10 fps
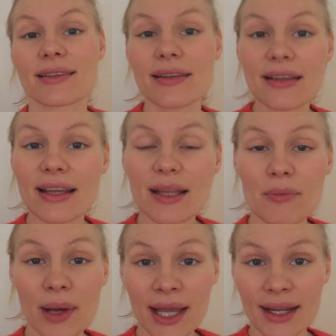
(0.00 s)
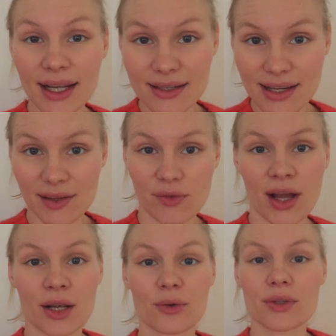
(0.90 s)
sind in Bayern
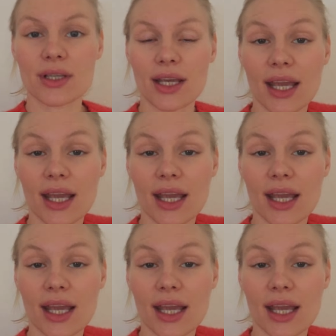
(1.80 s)
Landtagswahlen und